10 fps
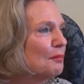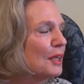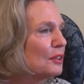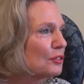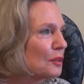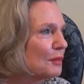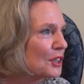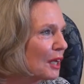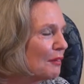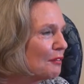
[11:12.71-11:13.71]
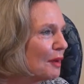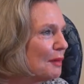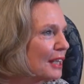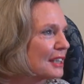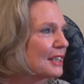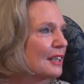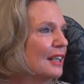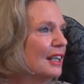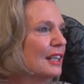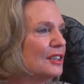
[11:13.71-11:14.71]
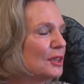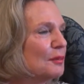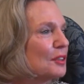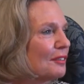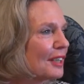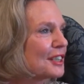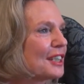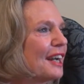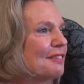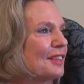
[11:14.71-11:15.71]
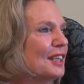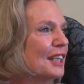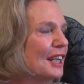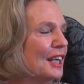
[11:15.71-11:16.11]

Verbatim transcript: My, którzy mieszkamy w Ameryce, idziemy do Warszawy,